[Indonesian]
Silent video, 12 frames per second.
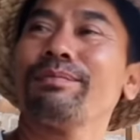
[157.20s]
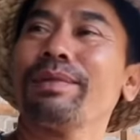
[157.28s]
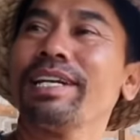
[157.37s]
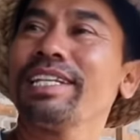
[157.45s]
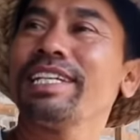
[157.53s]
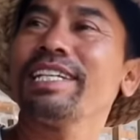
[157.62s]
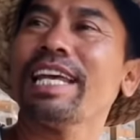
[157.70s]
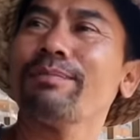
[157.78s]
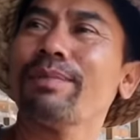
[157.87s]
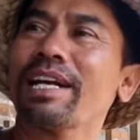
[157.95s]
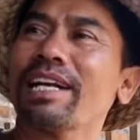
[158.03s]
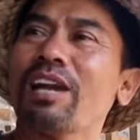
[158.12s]
Mendijen ya,
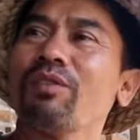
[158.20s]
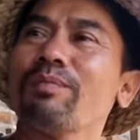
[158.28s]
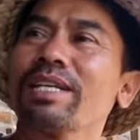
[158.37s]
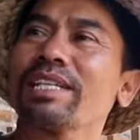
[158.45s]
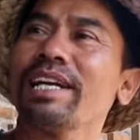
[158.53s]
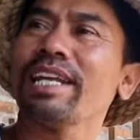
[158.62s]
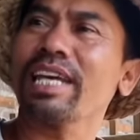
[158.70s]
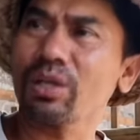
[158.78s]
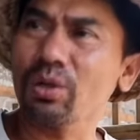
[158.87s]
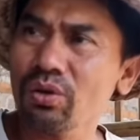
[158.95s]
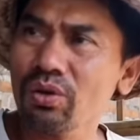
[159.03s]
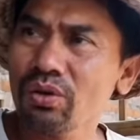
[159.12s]
iman kalung emas gede
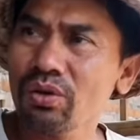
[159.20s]
itu.